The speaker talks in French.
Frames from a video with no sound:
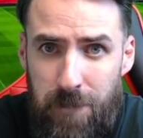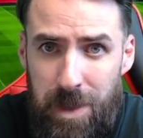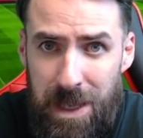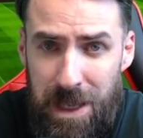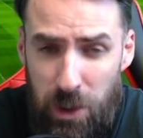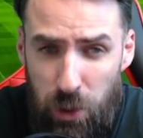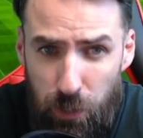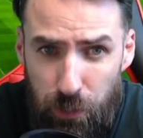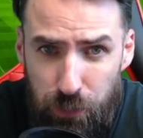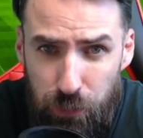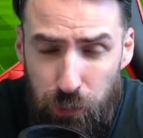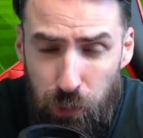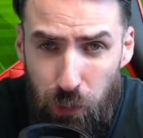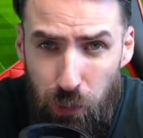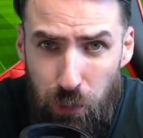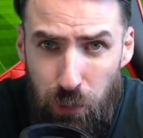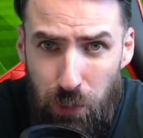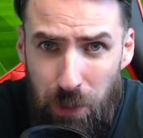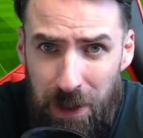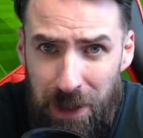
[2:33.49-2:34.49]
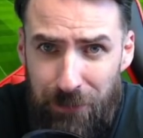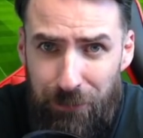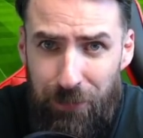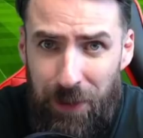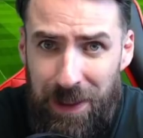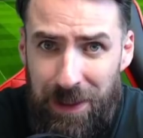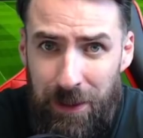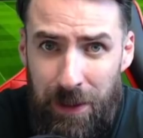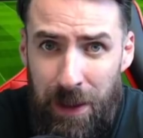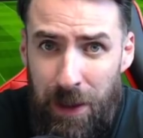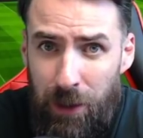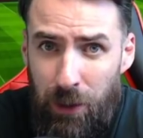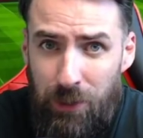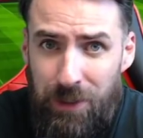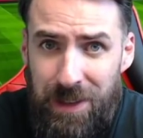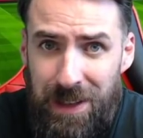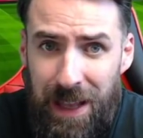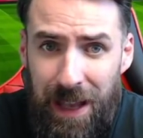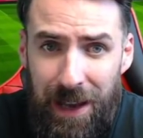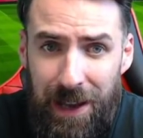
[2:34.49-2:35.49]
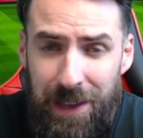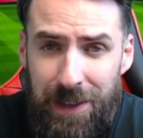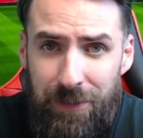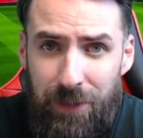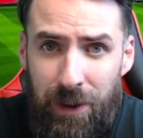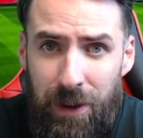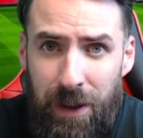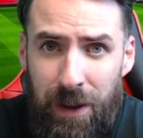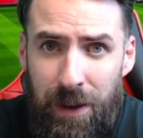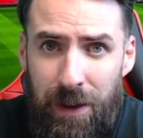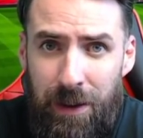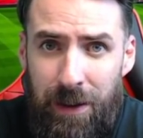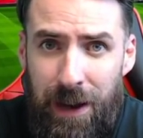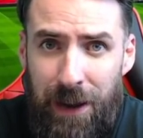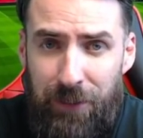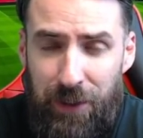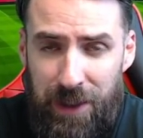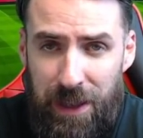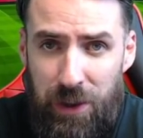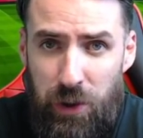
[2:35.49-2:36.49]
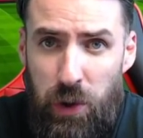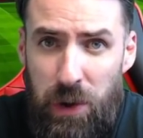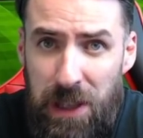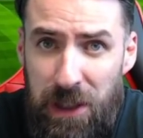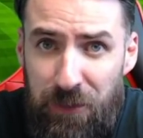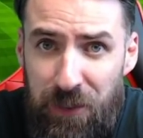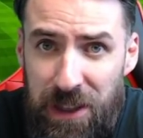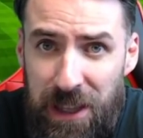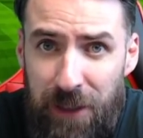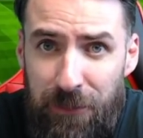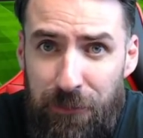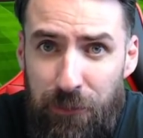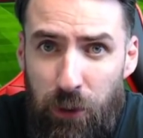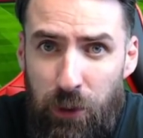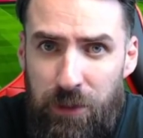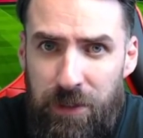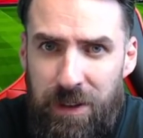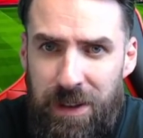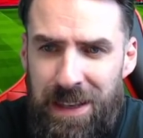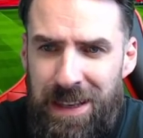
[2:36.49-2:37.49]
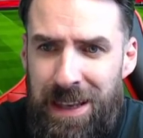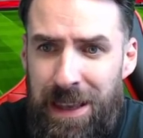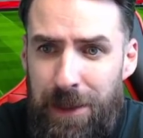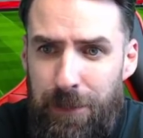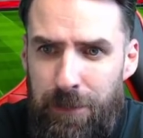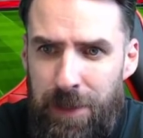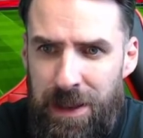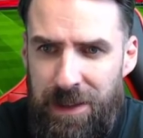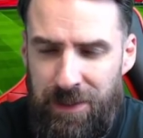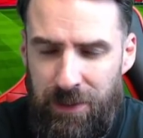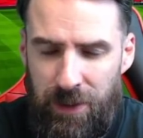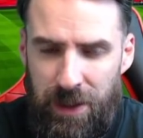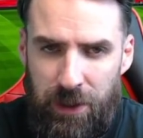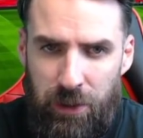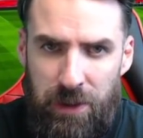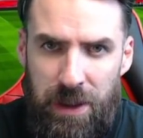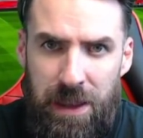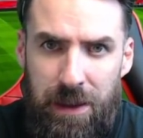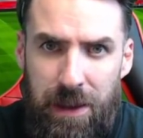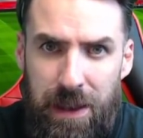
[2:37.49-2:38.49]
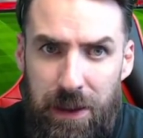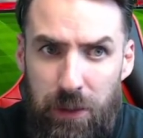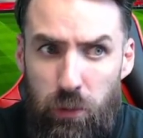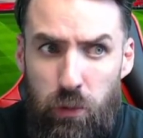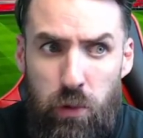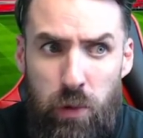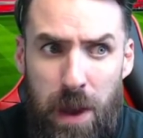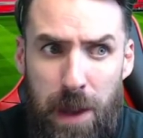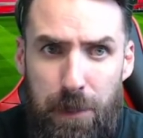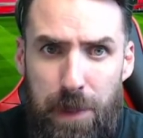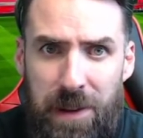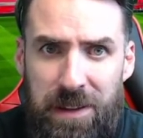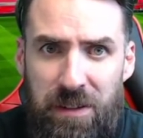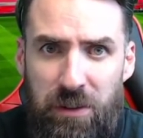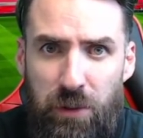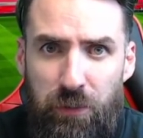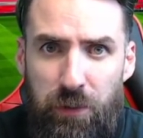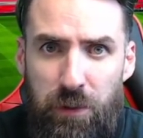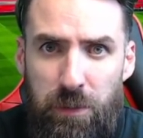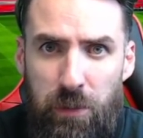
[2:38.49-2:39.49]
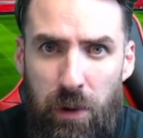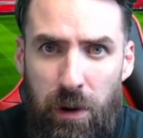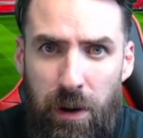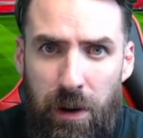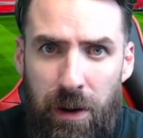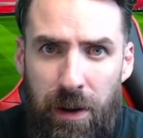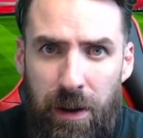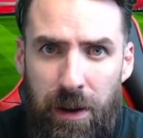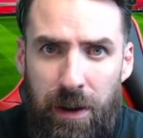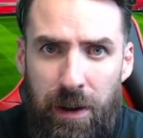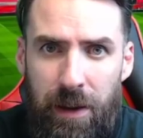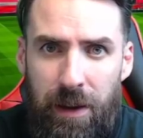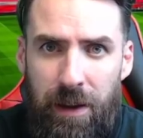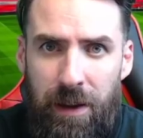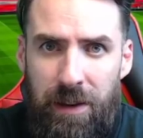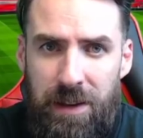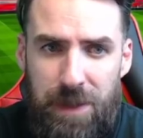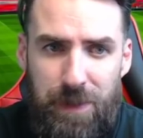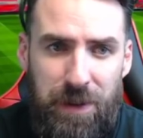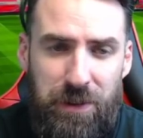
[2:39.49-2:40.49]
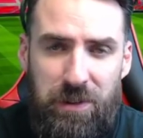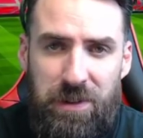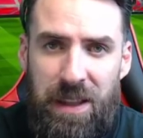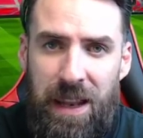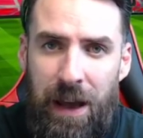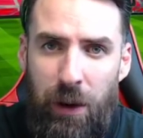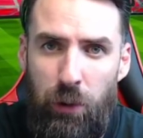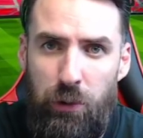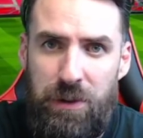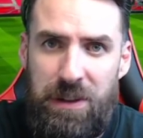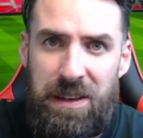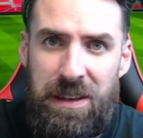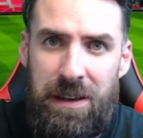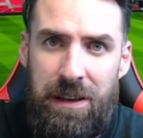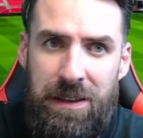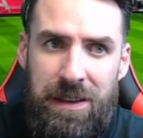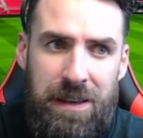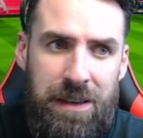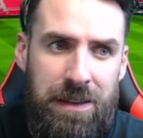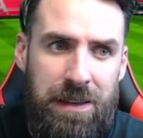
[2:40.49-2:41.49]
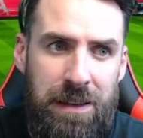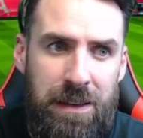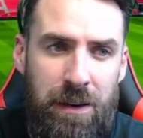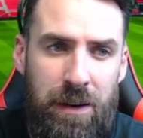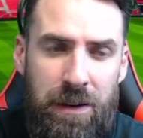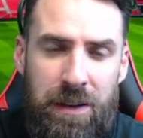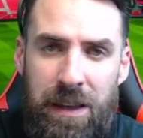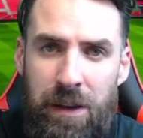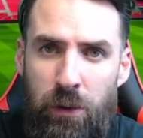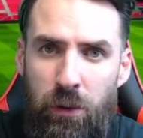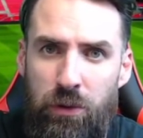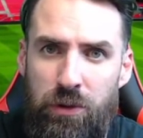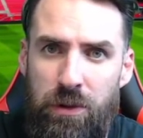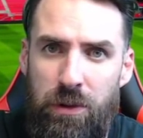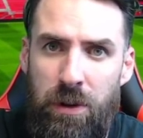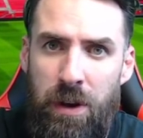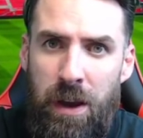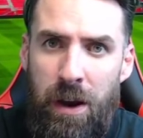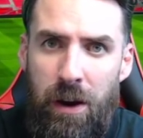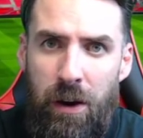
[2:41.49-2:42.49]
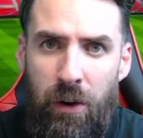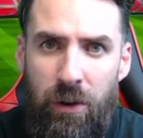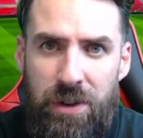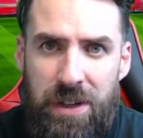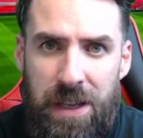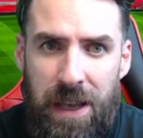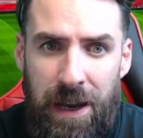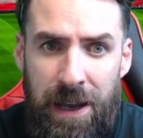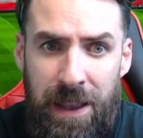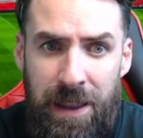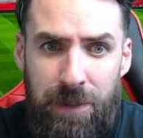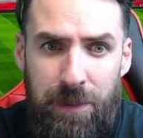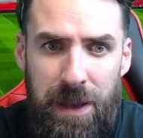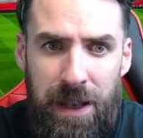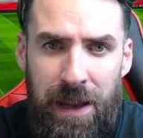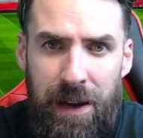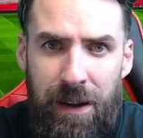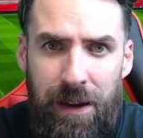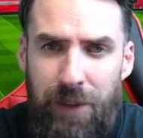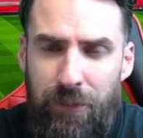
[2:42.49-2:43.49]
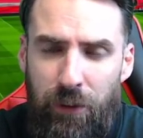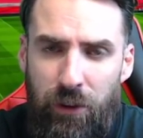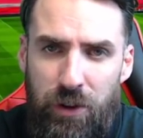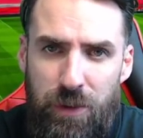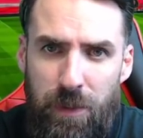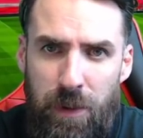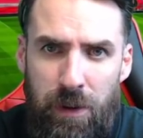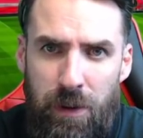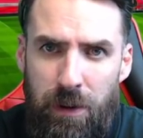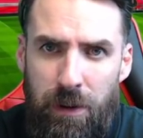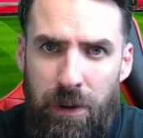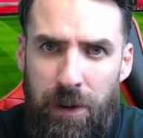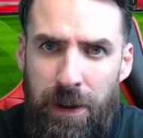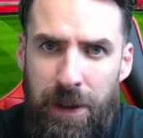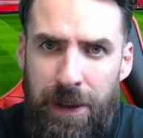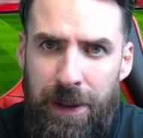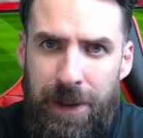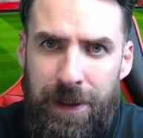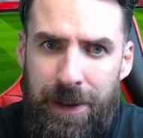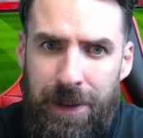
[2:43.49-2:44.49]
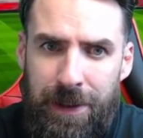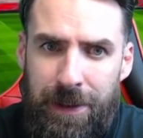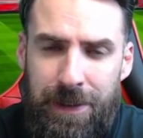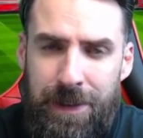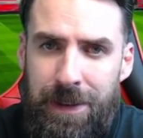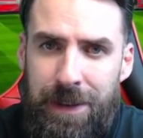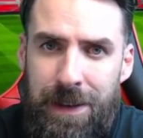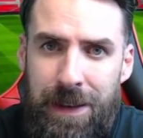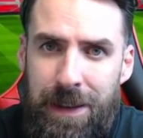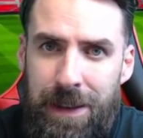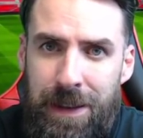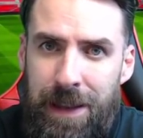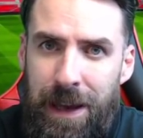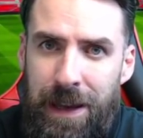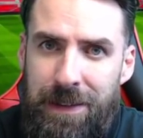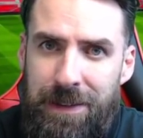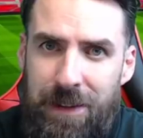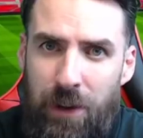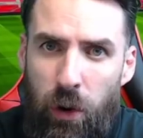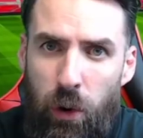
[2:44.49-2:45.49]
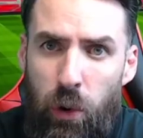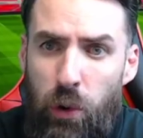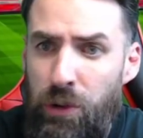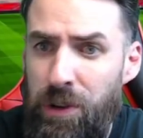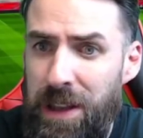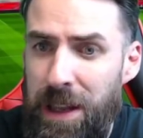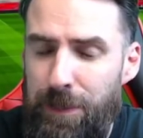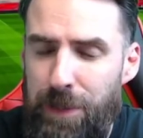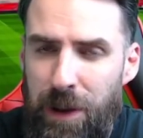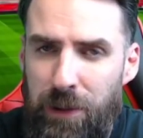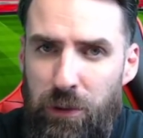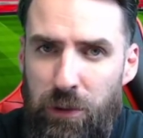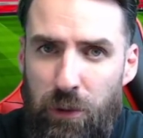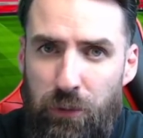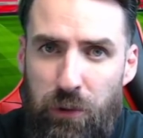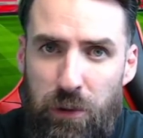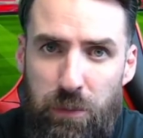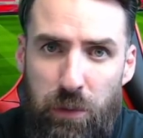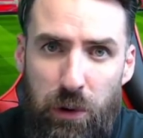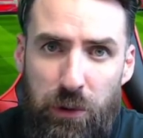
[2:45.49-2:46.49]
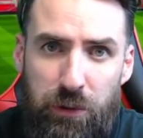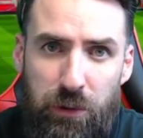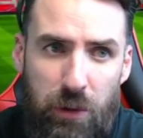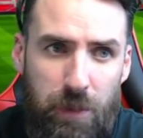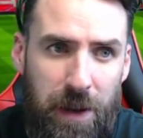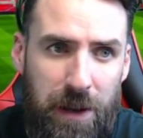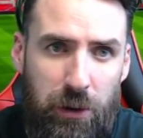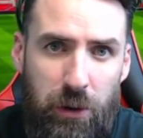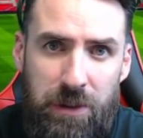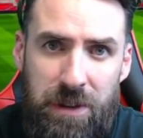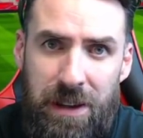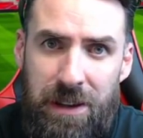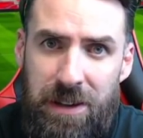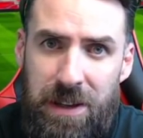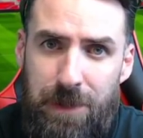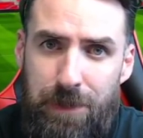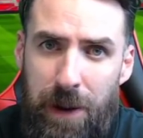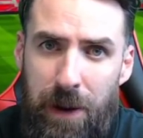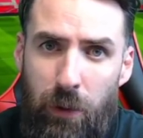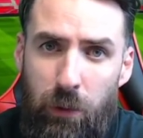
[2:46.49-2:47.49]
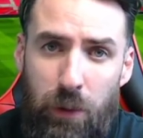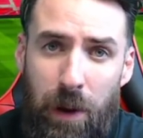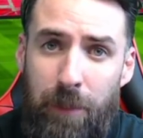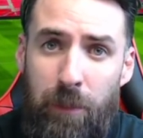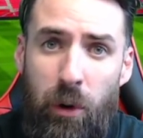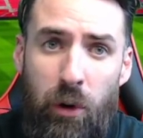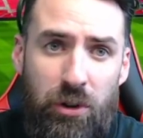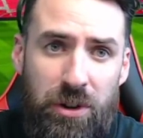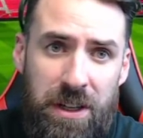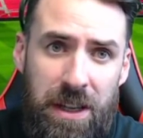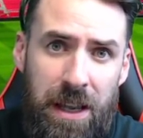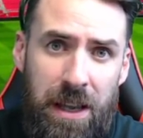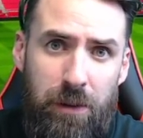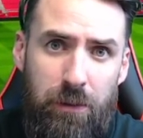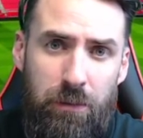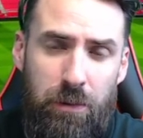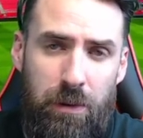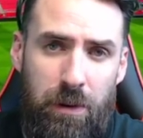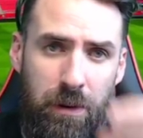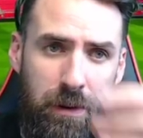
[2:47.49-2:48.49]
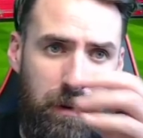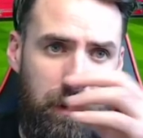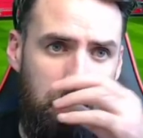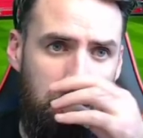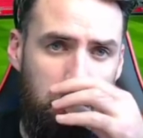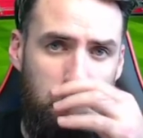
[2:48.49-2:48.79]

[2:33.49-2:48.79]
Il loupe tout. Il fait, quand il arrive euh, à faire quelque chose, il fait des fautes. Il est, mais sans déconner, où est parti son football Je sais pas ce que c'est la route qui, qui, qui, longe en Gérène, mais là, franchement, euh, il, est, resté en route. Il a perdu son football sur le bas côté. Je sais pas, ou l'a mangé ou euh,